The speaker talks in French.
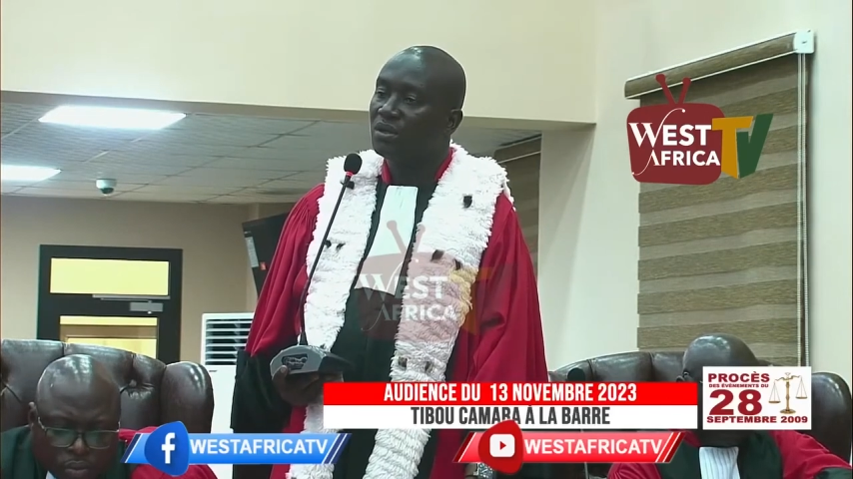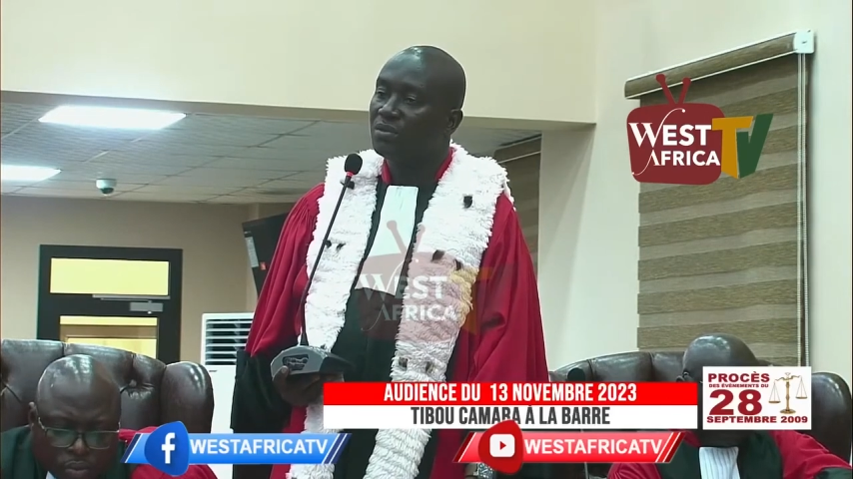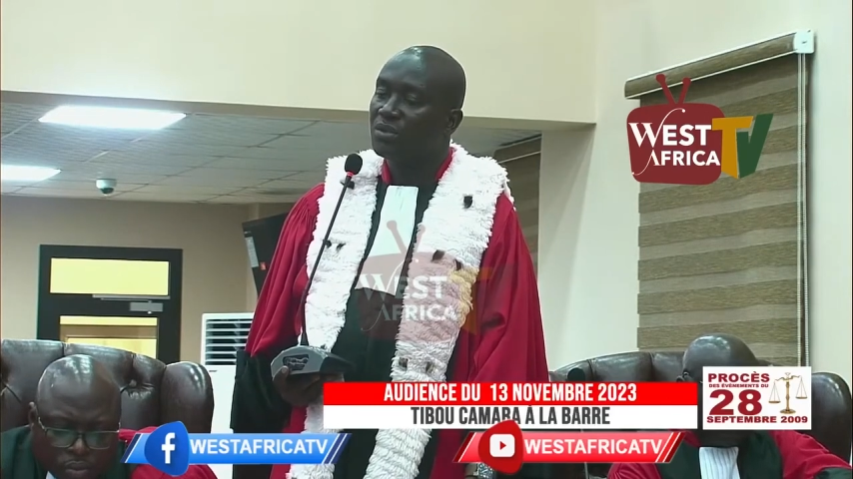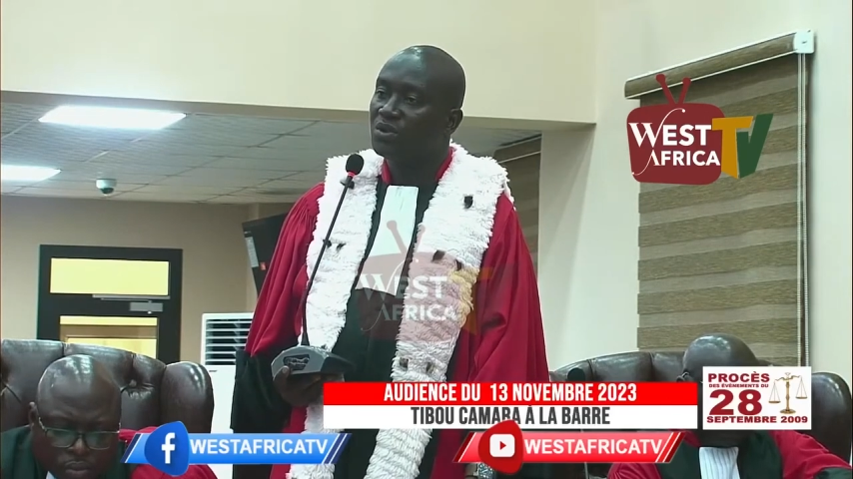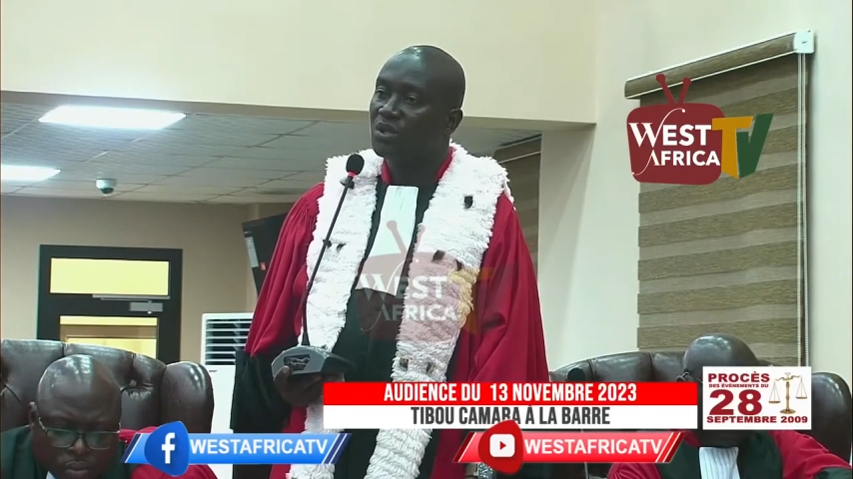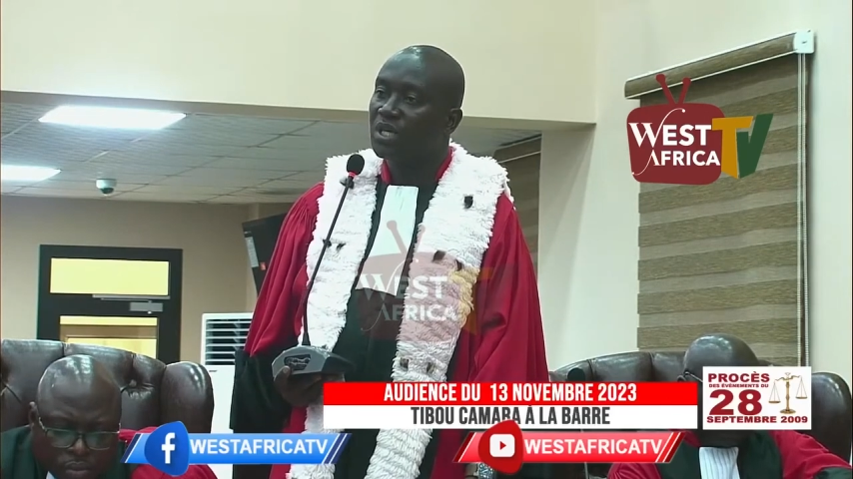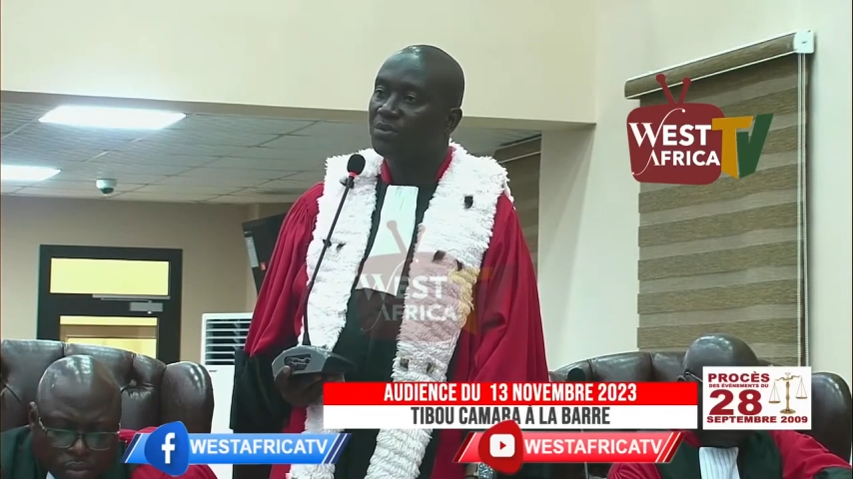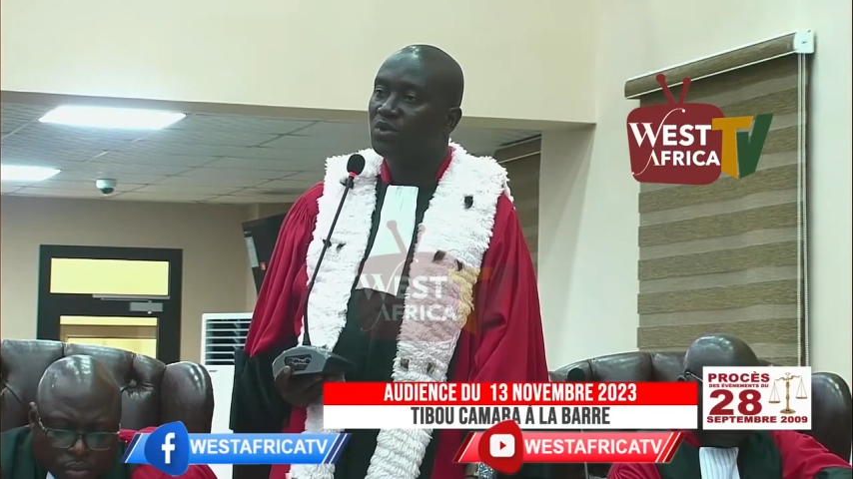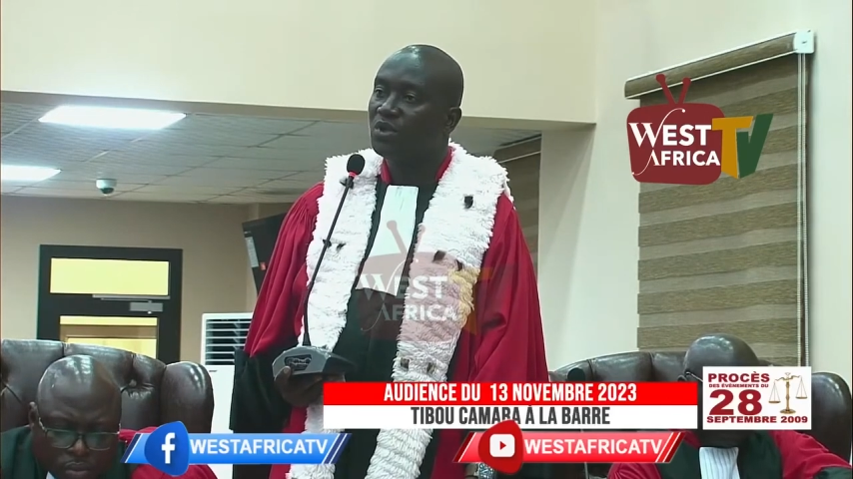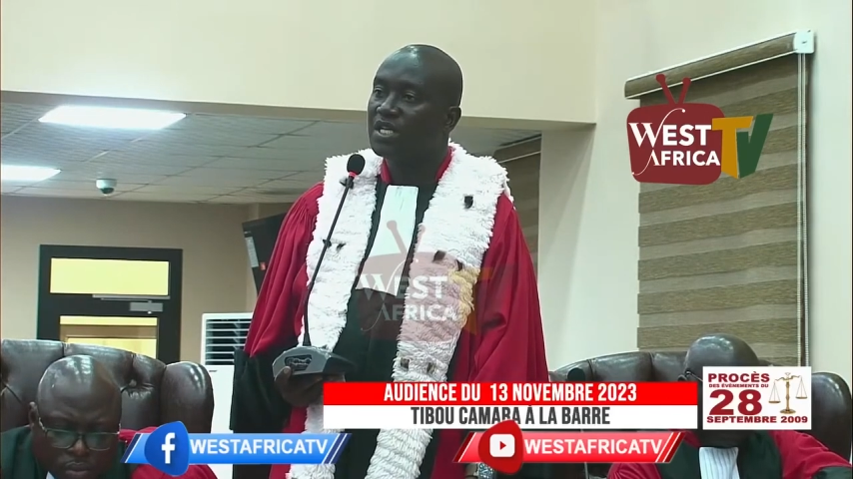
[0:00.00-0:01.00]
monsieur M.
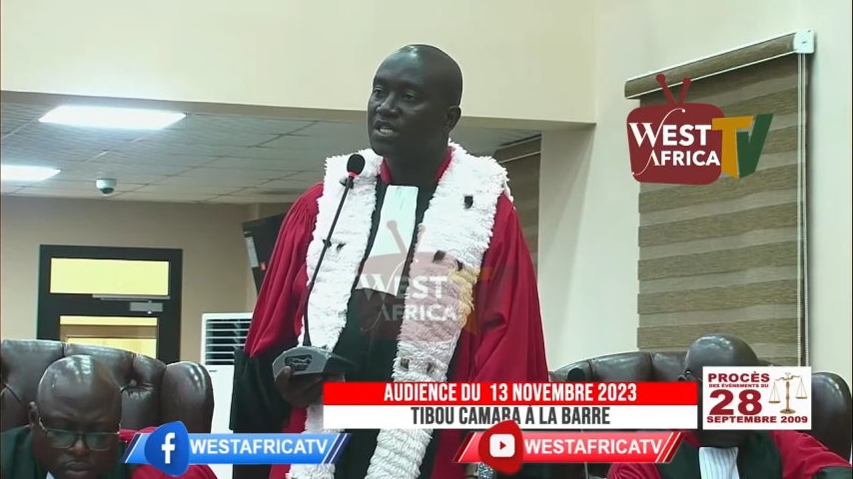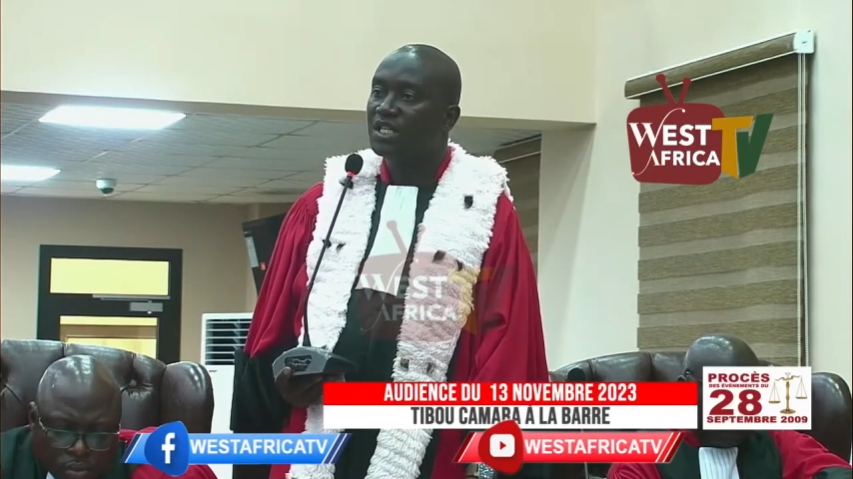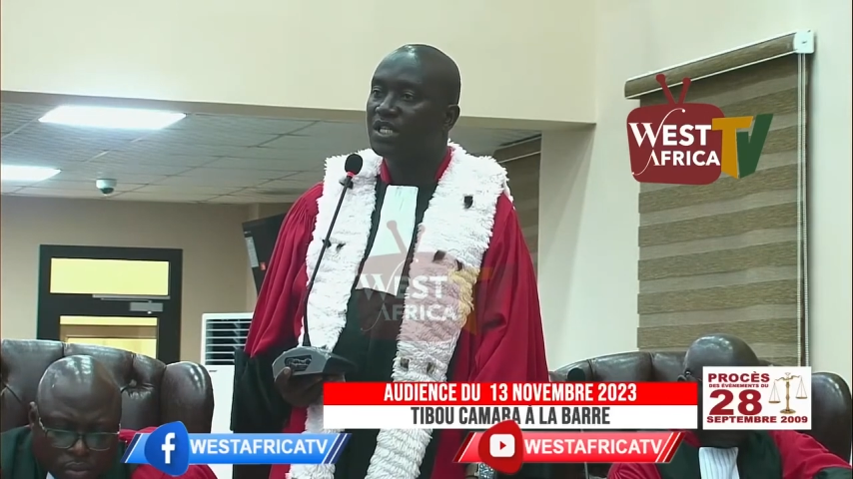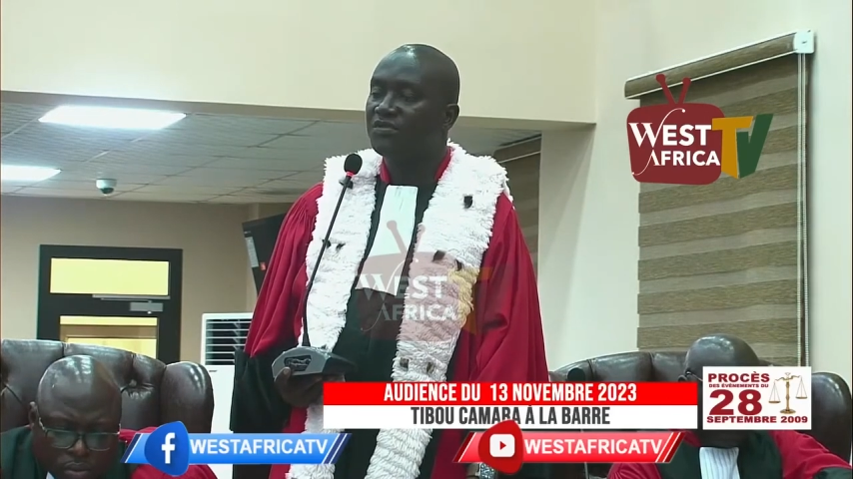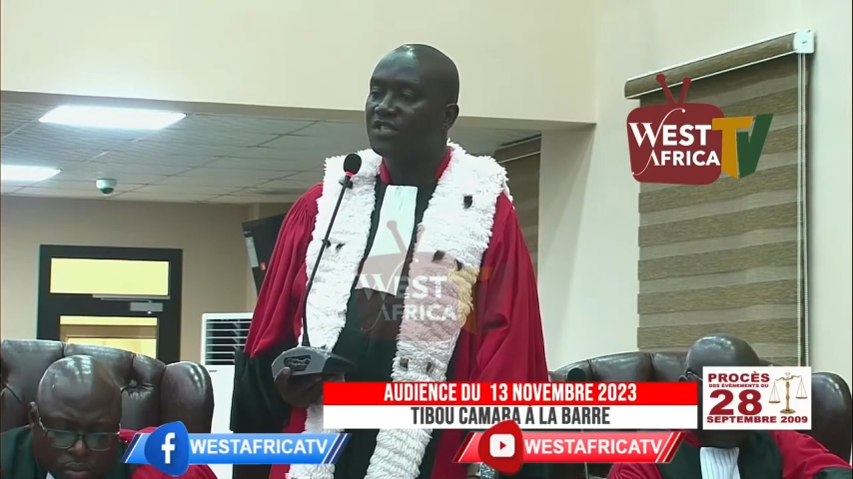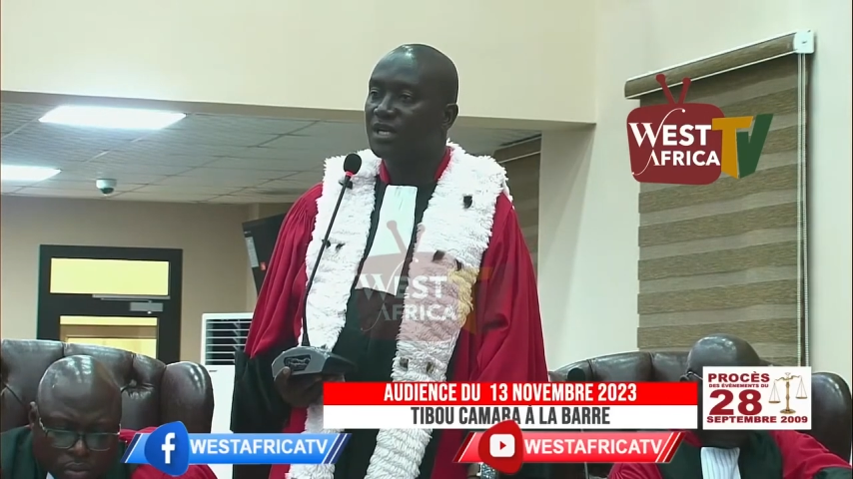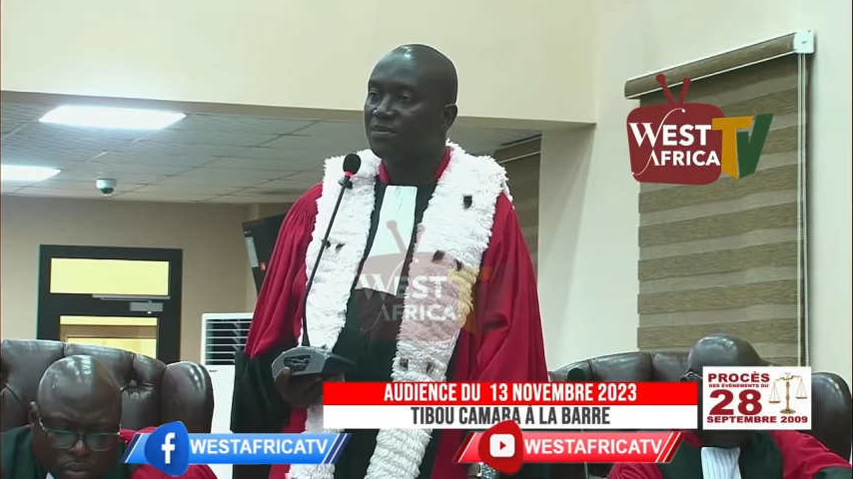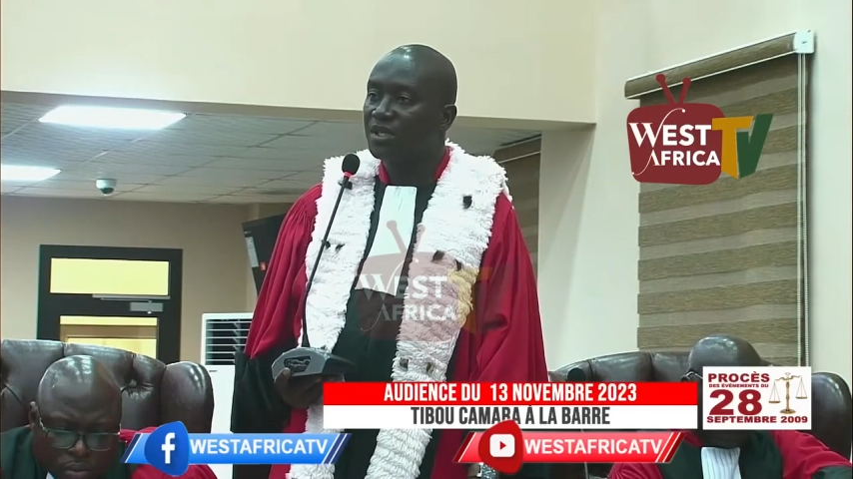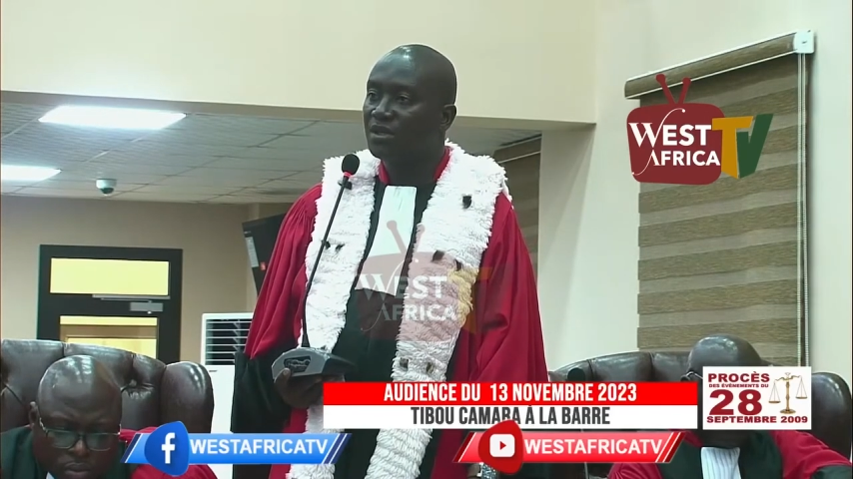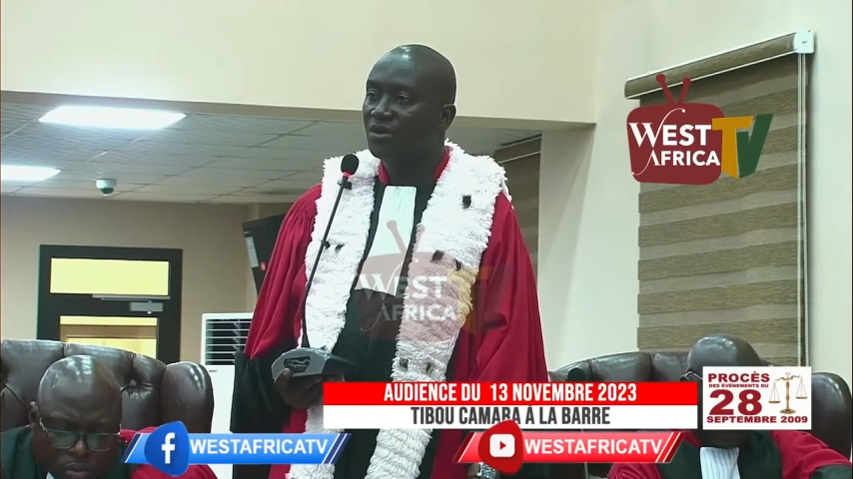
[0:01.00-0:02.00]
Abdullah Sherif Diaby.